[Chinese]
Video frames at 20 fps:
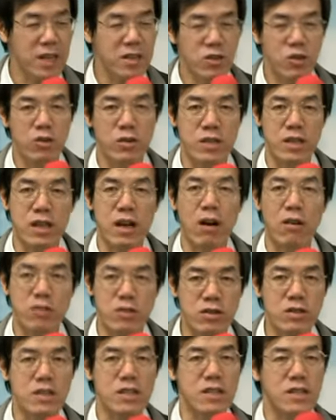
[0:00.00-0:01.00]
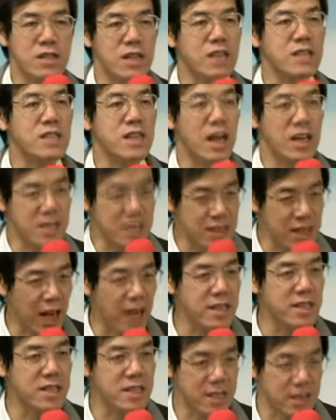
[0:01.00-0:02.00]
就少，就只剩下
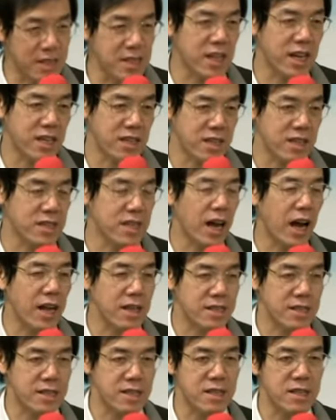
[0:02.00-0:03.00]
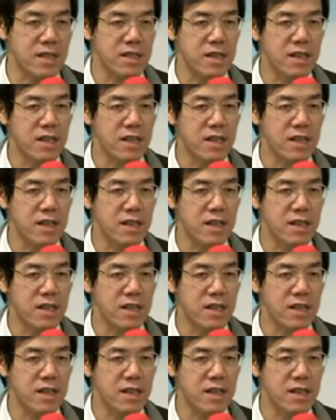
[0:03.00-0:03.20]
三十年的价值。